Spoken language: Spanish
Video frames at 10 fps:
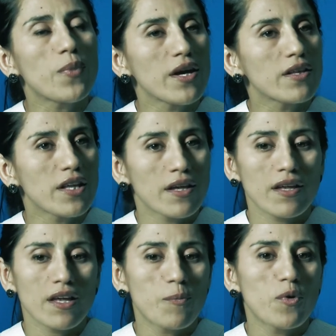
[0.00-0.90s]
que
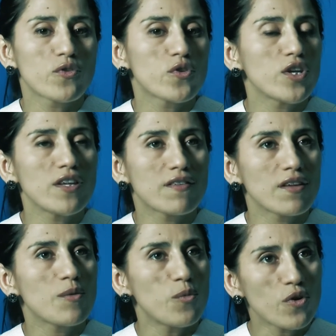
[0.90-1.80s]
te
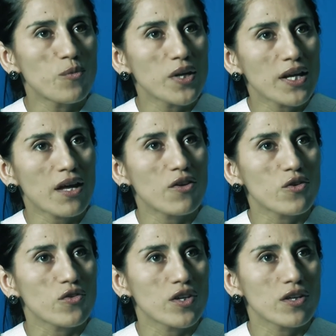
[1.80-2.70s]
sponsoricen, es muy complicado
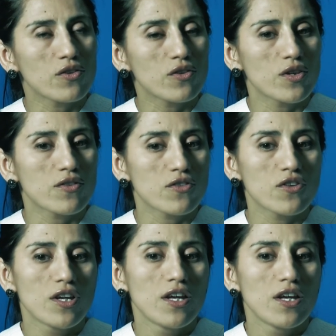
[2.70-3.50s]
conseguir todo eso.